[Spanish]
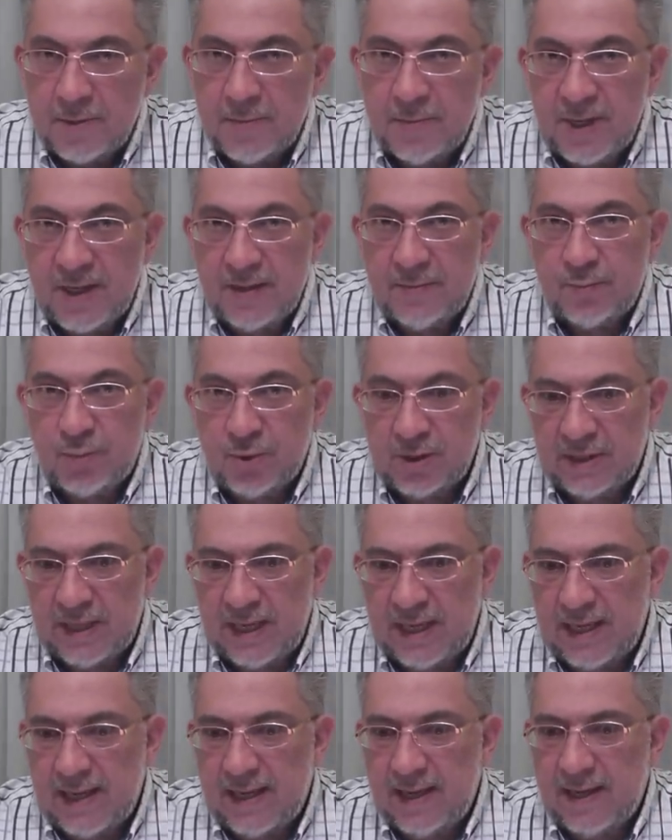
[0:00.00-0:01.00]
Bien, pues
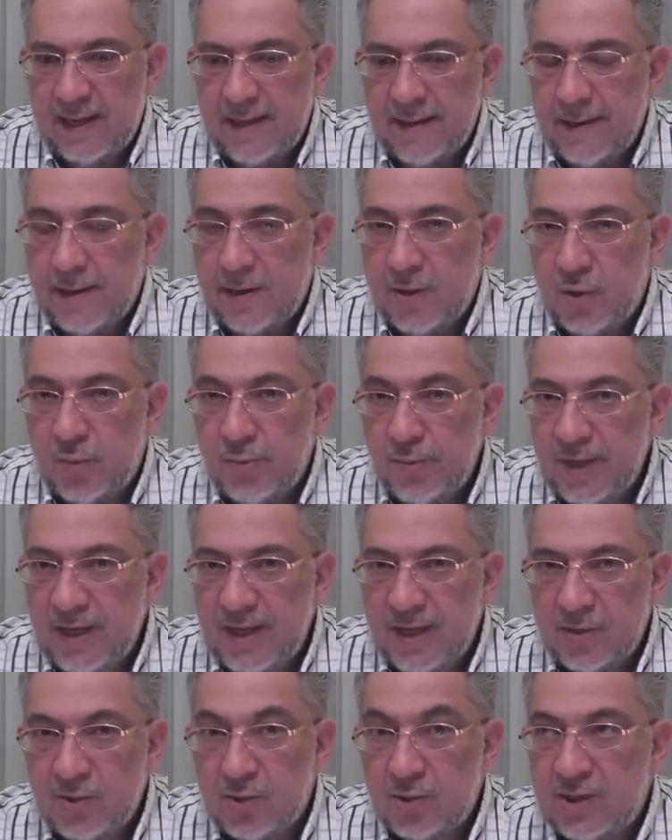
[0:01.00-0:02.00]
hay que
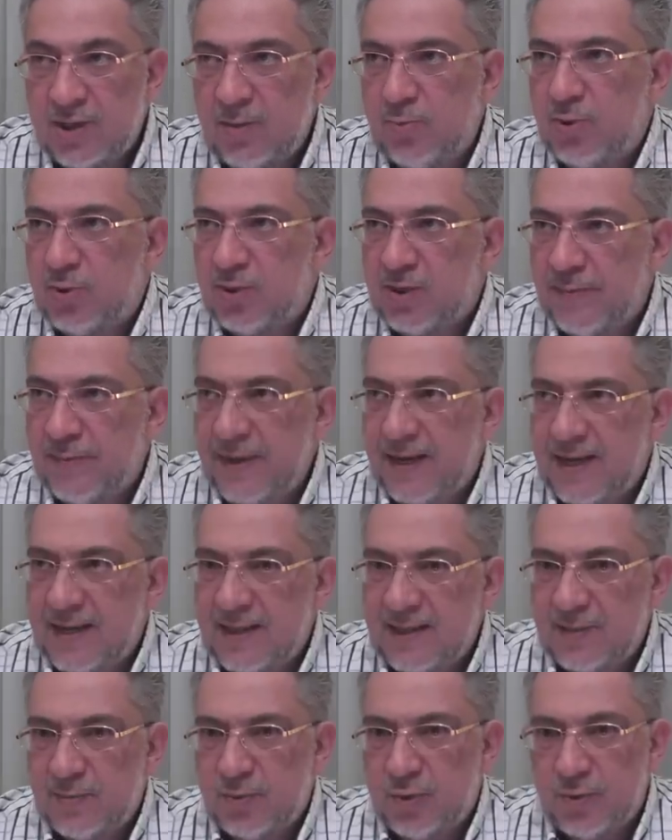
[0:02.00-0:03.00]
combinar dos tipos de
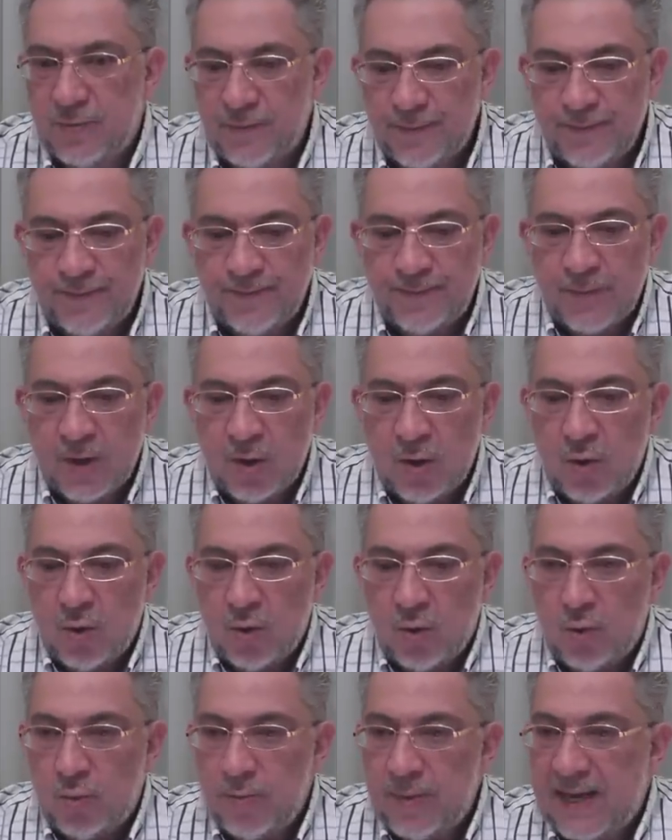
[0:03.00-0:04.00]
mecanismo.
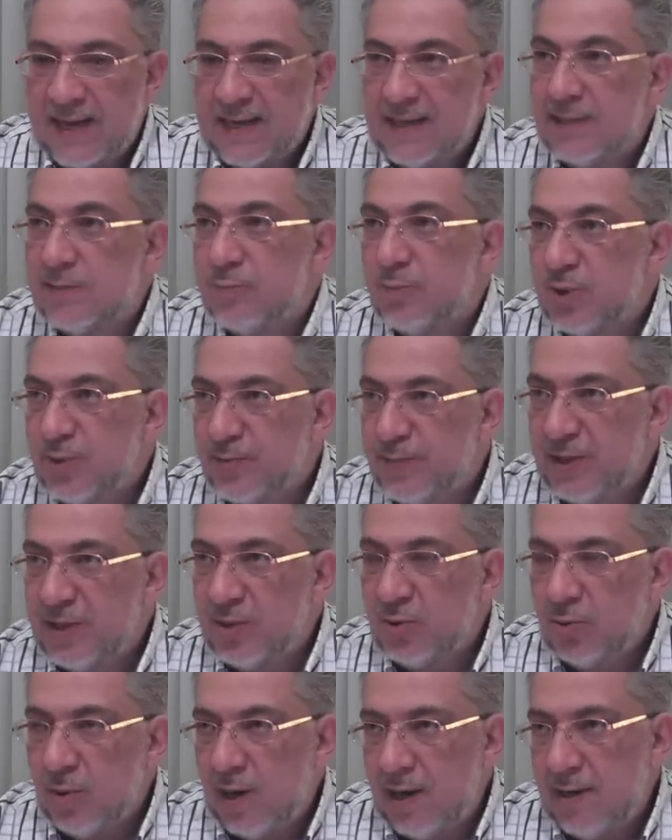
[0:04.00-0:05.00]
Un mecanismo
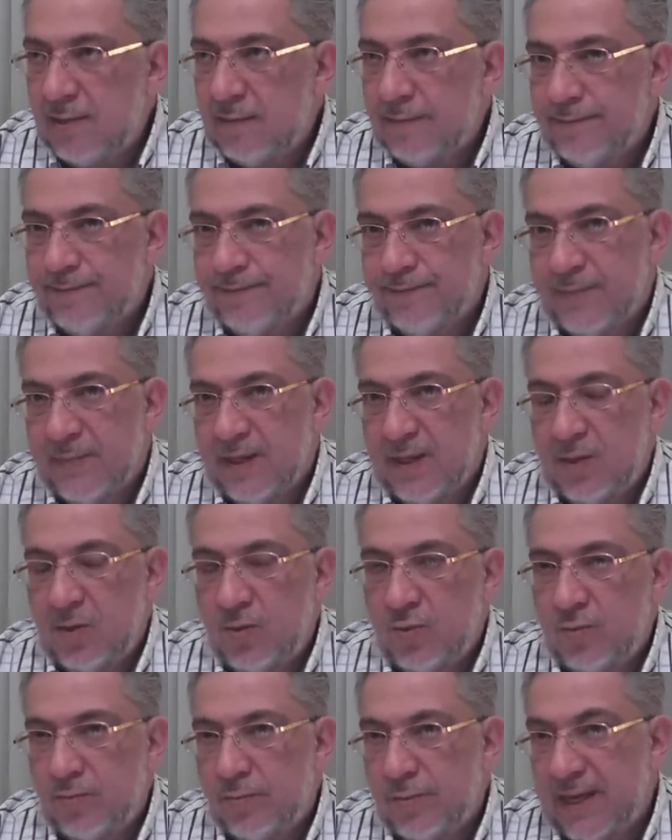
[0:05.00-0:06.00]
espiritual
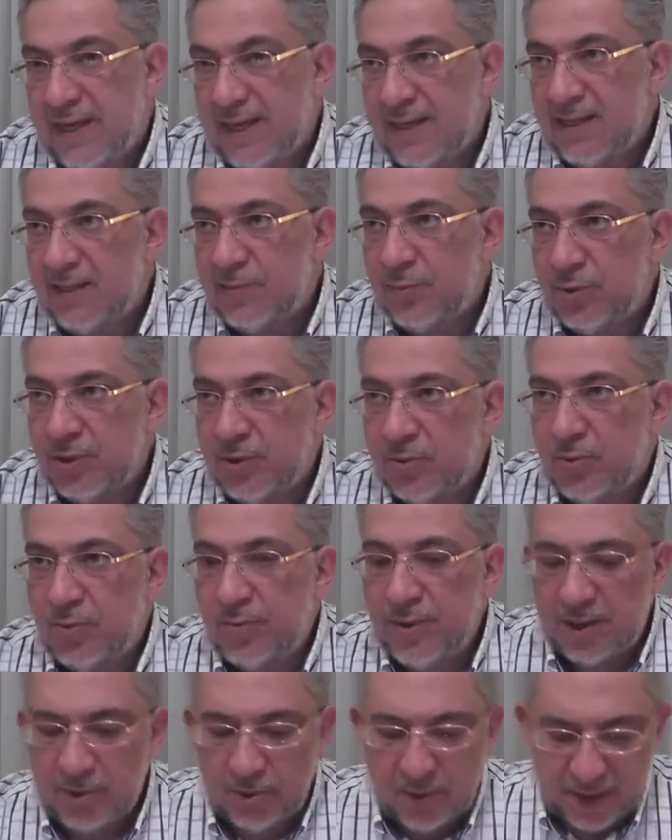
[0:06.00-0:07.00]
y un mecanismo
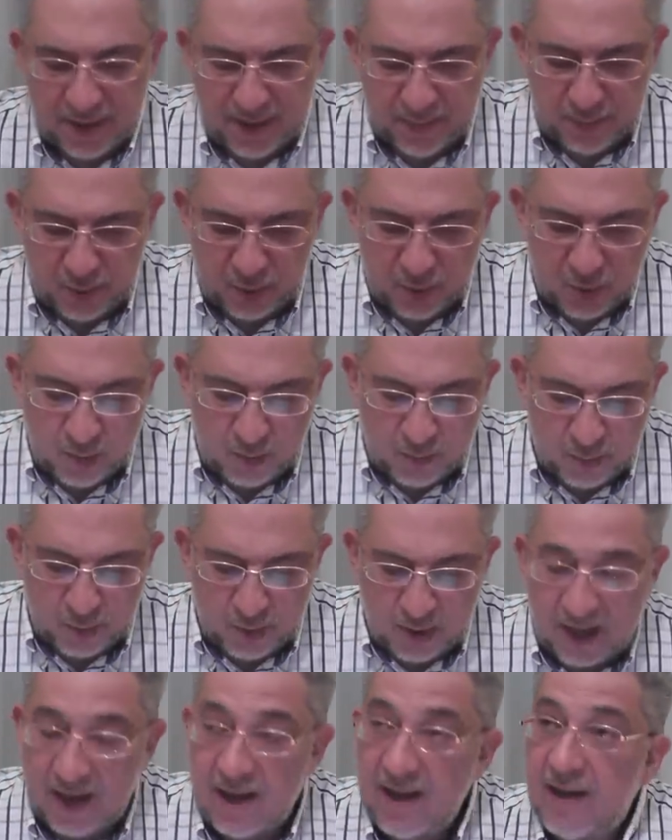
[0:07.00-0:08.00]
descubierto hace poco
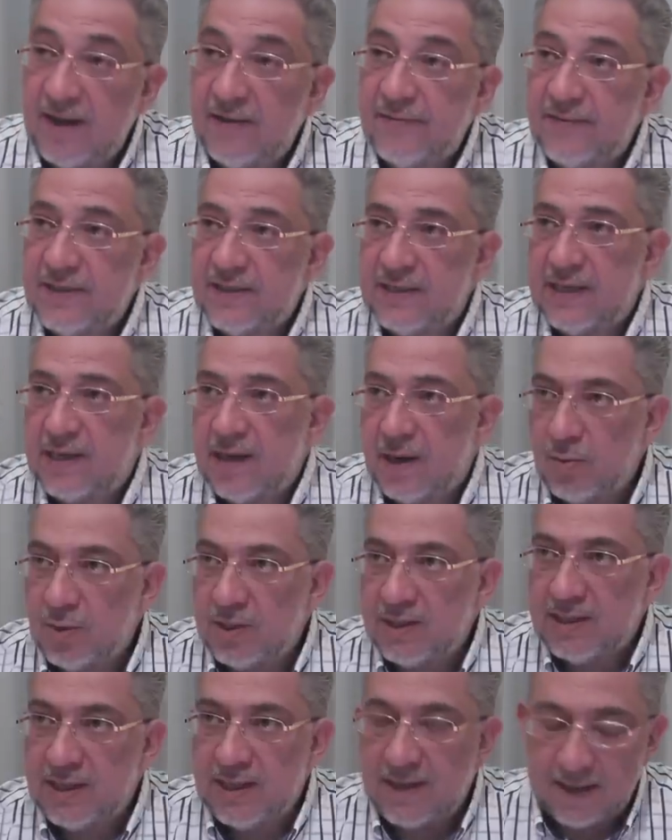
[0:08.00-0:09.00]
por la física
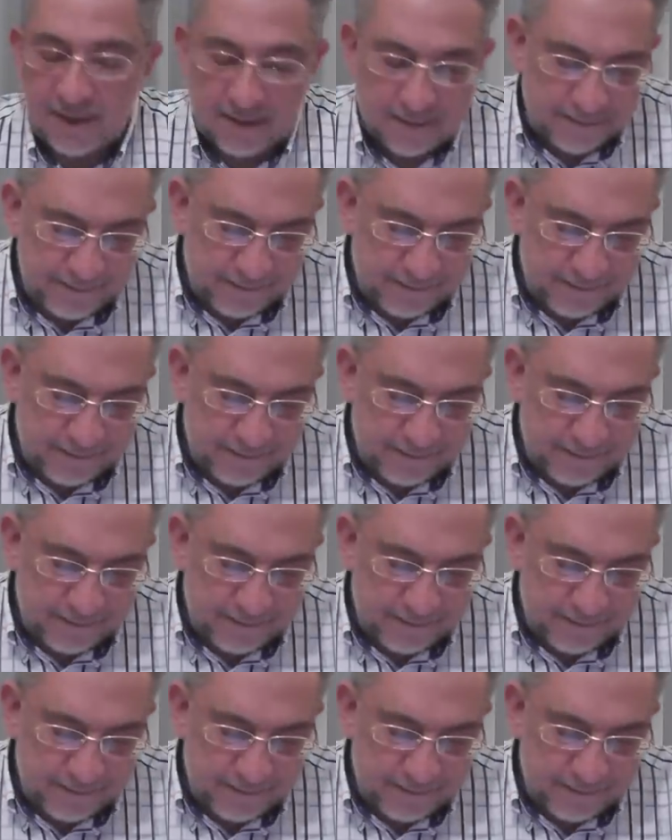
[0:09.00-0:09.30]
cuántica.